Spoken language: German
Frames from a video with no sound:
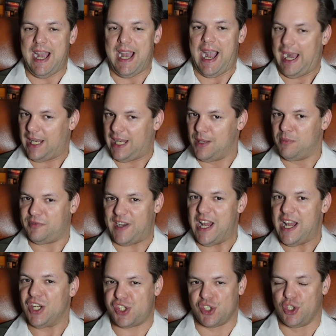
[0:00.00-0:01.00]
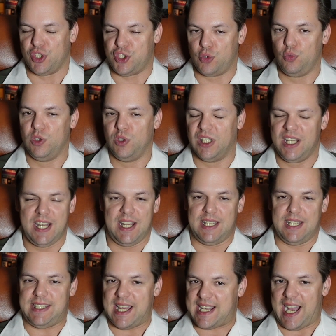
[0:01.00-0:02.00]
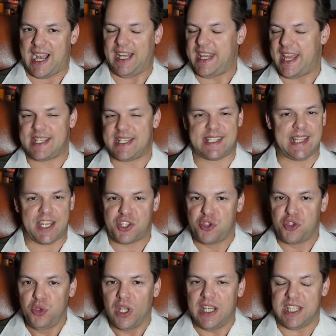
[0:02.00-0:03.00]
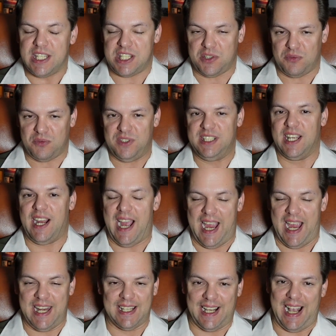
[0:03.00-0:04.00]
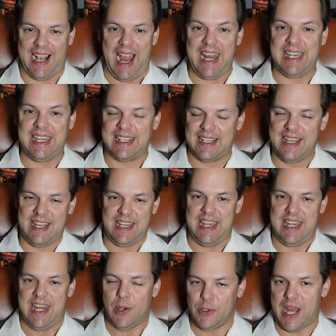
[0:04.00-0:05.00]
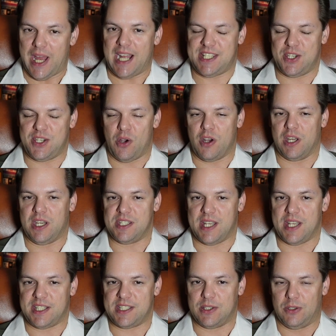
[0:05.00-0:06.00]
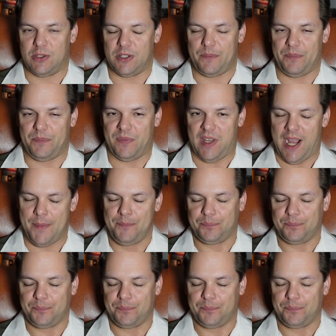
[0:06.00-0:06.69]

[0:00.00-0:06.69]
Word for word: allem falschen Getue der KDS natürlich wieder eine reine Neonazi-Organisation, ja.